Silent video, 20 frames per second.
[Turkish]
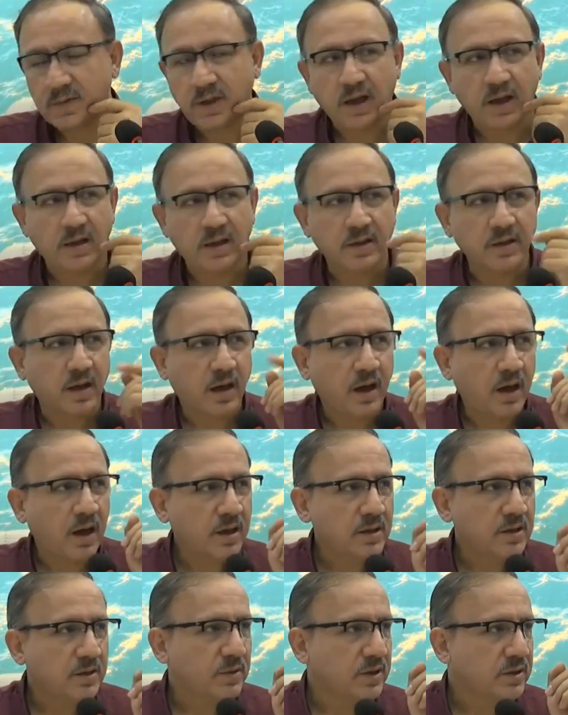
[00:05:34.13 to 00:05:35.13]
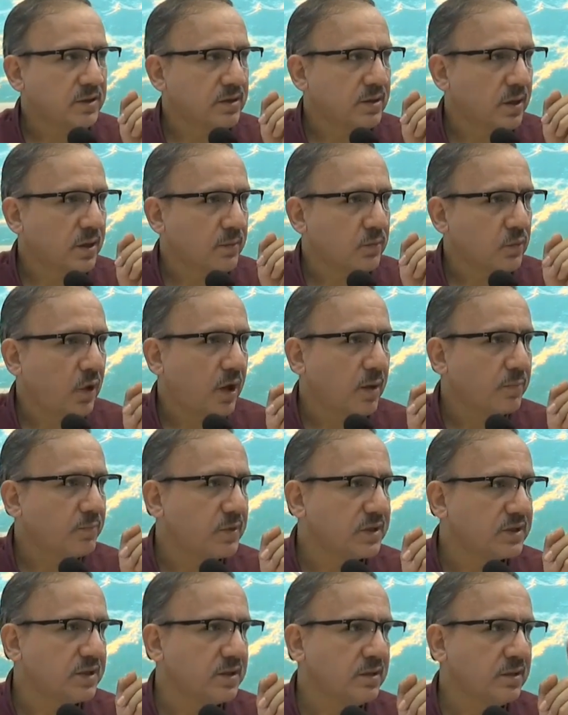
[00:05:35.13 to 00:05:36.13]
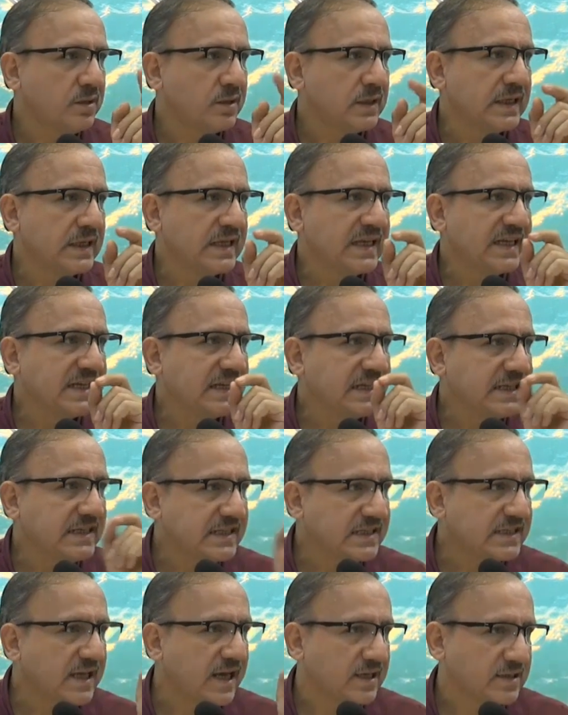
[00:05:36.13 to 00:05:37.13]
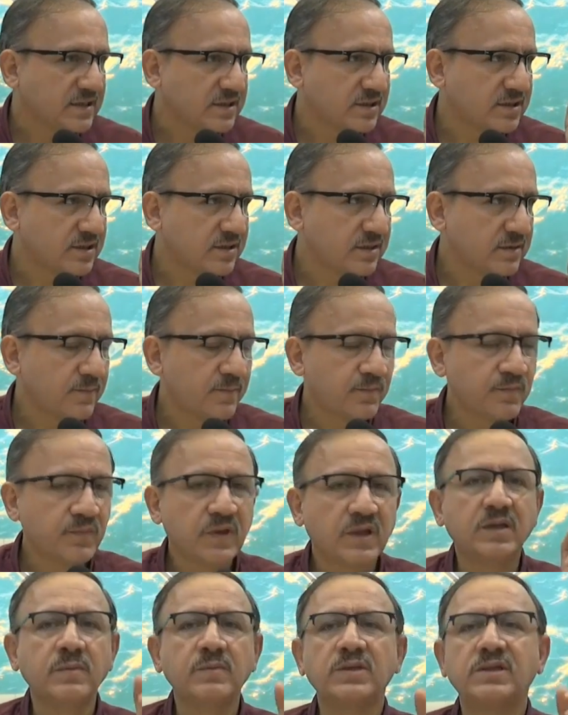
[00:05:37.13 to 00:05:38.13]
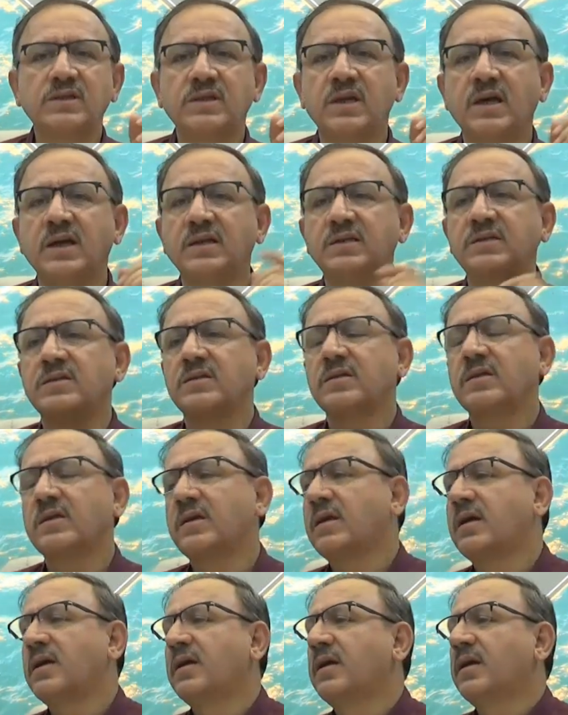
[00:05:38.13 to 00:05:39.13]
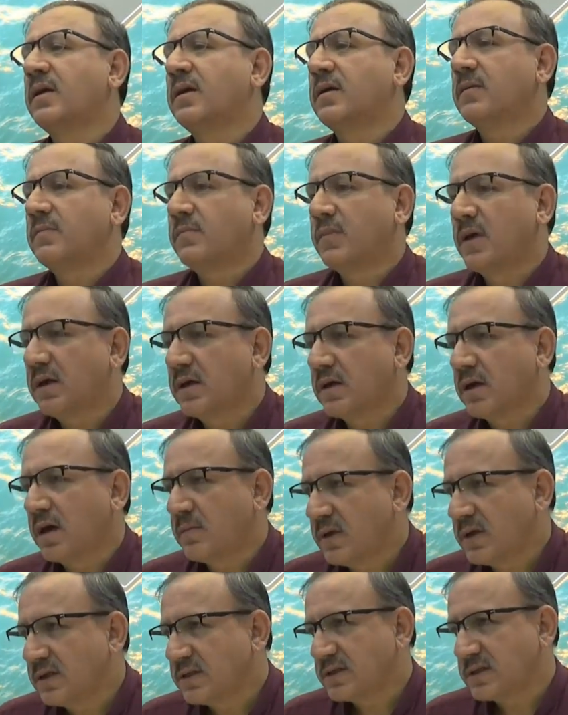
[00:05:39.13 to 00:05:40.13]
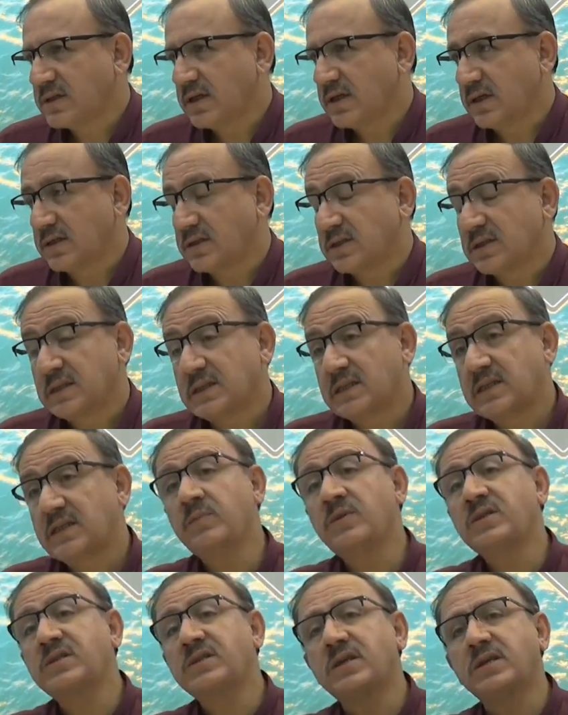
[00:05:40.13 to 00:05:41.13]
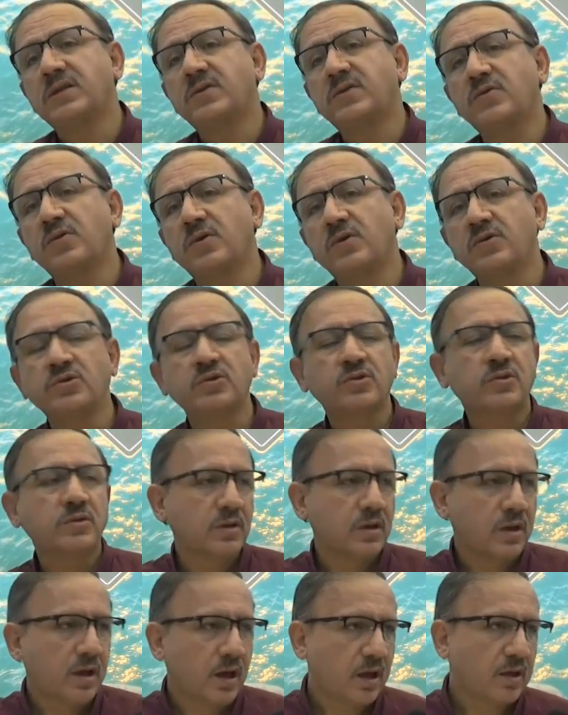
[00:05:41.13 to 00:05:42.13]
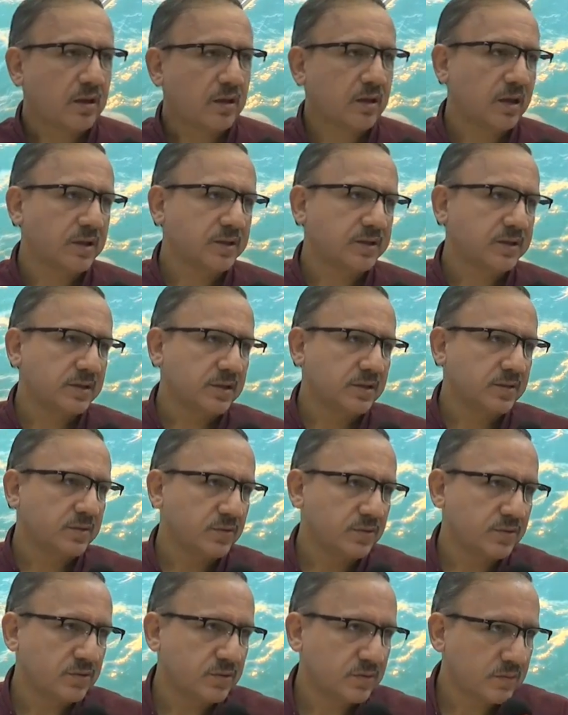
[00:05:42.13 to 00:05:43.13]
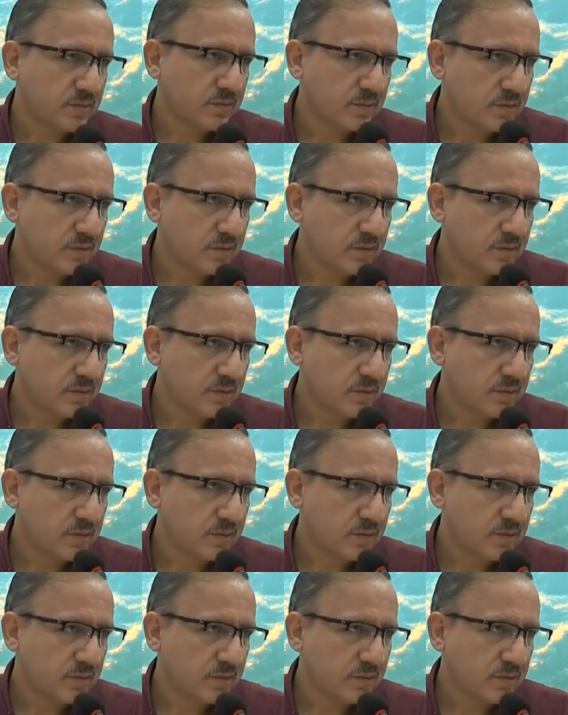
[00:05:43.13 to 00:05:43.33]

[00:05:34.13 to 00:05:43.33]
Yani Ali beytine muhabbeti ister. Kim ister? Peygamber ister. Kim istetiyor? Allah istetiyor.